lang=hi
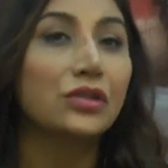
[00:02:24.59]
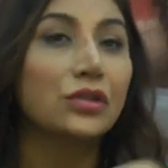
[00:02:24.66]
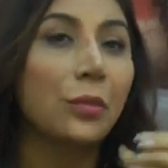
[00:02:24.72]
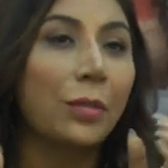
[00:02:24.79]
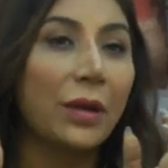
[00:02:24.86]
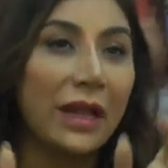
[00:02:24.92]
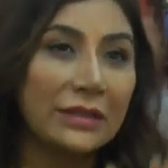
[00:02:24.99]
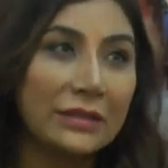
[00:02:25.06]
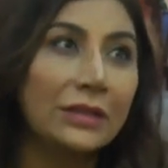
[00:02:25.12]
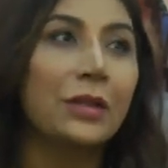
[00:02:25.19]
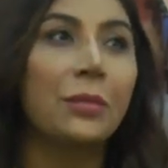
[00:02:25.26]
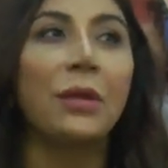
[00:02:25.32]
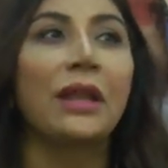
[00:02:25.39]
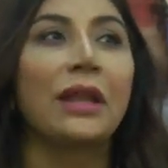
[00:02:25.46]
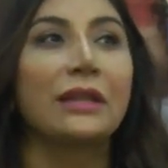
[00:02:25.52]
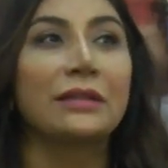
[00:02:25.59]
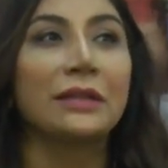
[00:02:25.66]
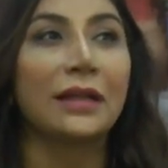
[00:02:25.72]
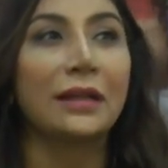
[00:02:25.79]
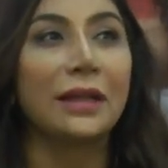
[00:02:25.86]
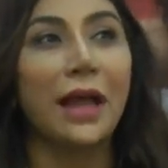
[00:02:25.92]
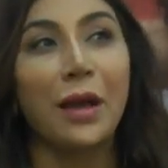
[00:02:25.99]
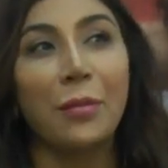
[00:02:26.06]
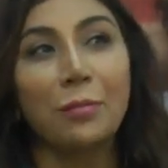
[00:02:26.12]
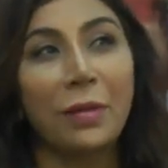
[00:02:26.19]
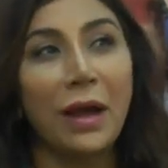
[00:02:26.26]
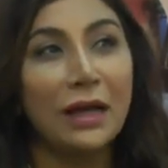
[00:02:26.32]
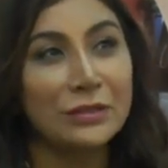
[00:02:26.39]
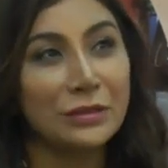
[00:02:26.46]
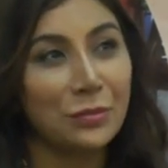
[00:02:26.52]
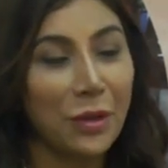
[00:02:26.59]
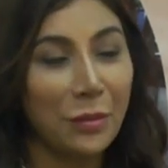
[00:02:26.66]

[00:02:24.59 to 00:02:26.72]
जो प्रेजेंट में रहती है ना हम पास्ट